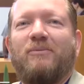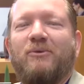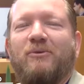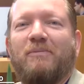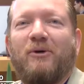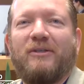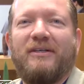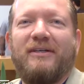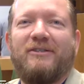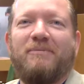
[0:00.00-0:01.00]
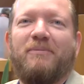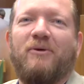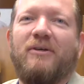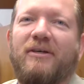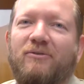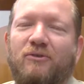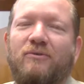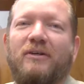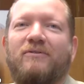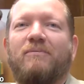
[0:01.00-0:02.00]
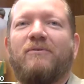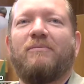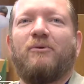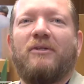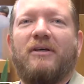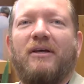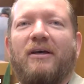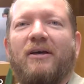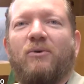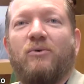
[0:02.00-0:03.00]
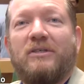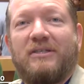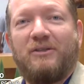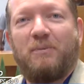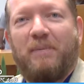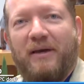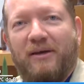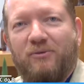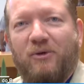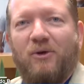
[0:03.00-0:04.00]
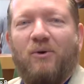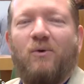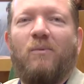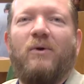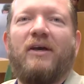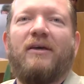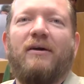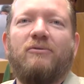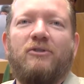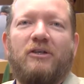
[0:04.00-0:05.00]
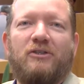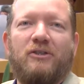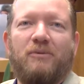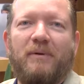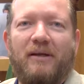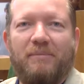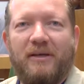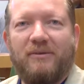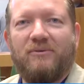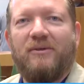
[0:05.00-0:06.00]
muito importante porque os estudantes vão poder conhecer de perto como é que é o dia a dia do parlamento.